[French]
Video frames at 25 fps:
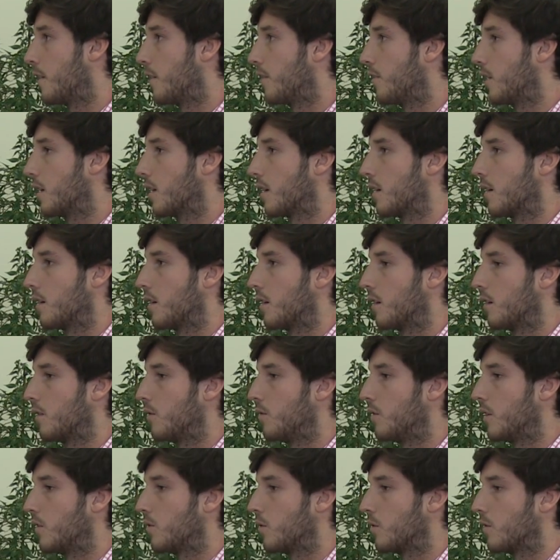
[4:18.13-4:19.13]
avec
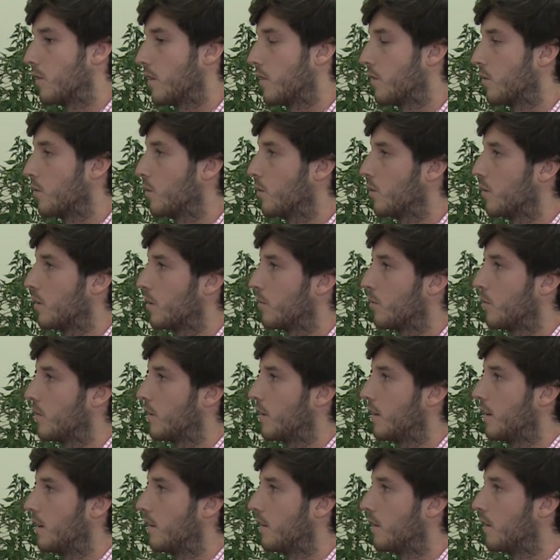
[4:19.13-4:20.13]
une association qu'on a
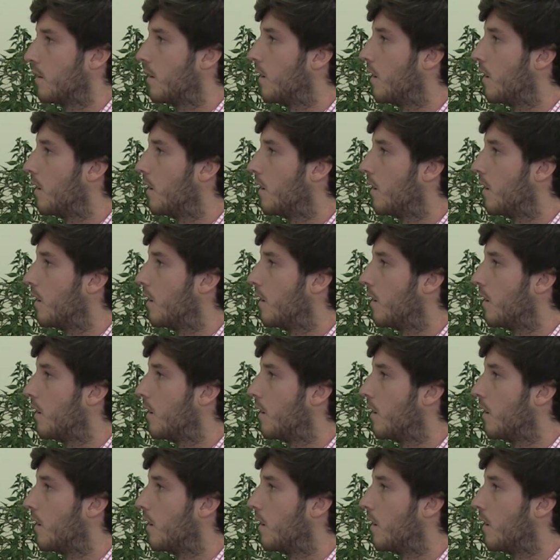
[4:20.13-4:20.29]
montée euh,